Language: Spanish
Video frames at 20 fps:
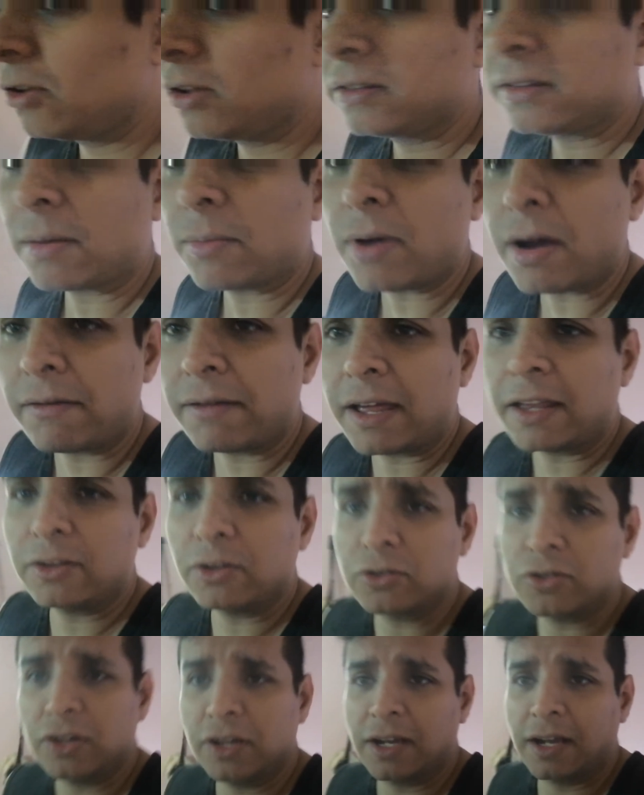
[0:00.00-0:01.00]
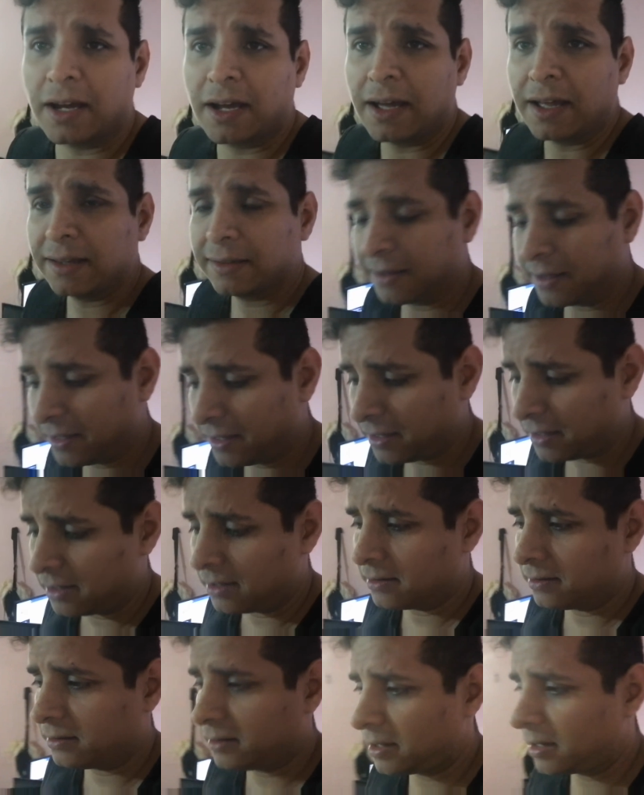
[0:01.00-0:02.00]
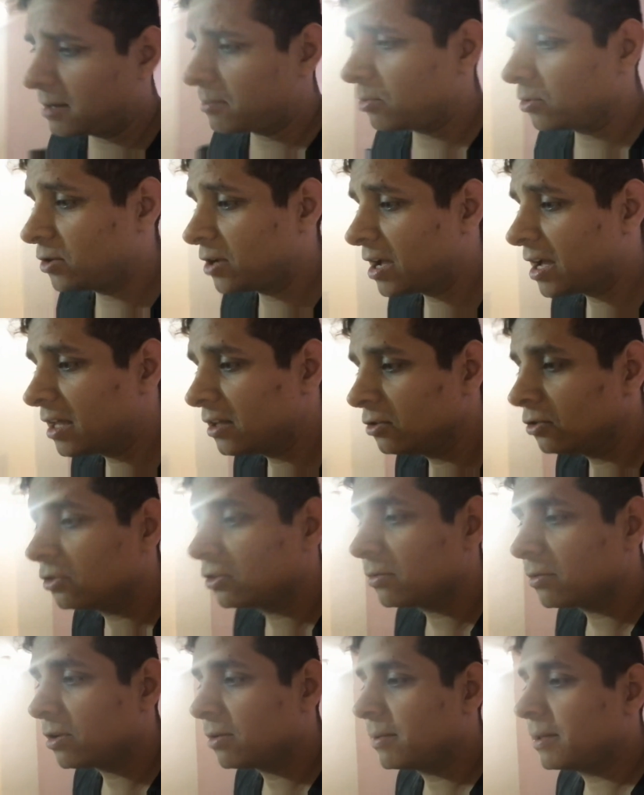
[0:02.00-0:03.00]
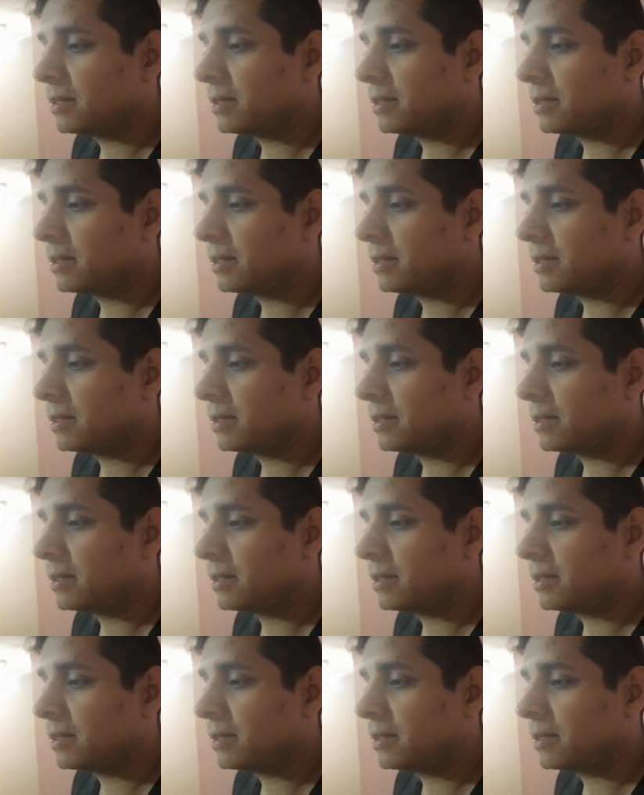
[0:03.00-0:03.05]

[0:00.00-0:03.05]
nos estamos hablando, chicas. Eh, sigan apoyando, Dios los